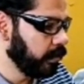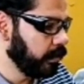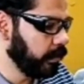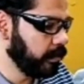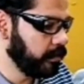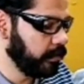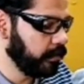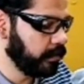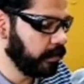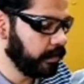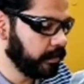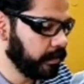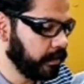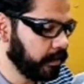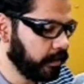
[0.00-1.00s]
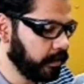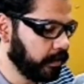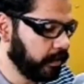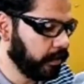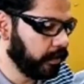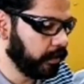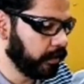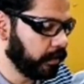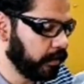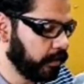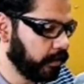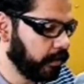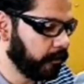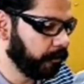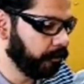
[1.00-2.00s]
que es interesante
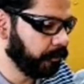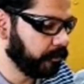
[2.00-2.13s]
que,